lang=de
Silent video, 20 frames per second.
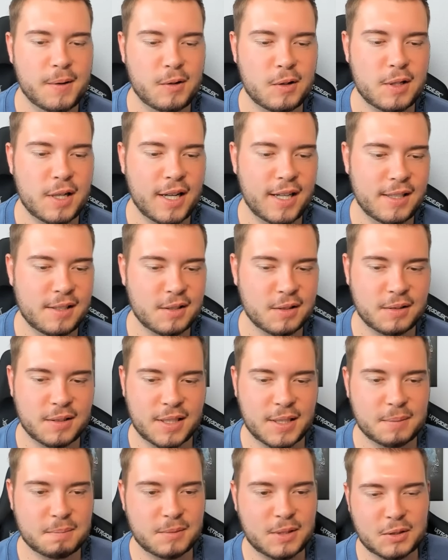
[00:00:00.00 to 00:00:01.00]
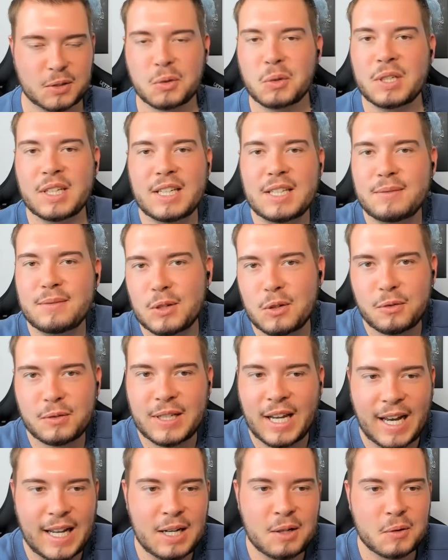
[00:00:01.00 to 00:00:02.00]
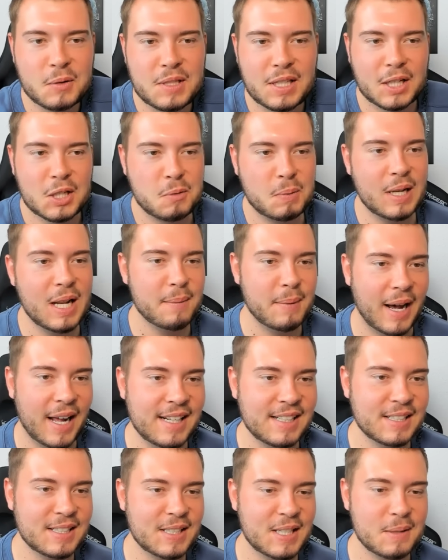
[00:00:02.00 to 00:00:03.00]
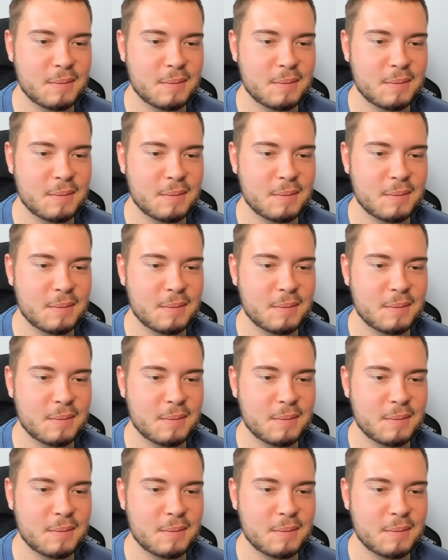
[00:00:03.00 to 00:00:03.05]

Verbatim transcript: Jawohl, also, ähm, das Gute okay. ist, wir dürfen ja alle unsere Spieler behalten.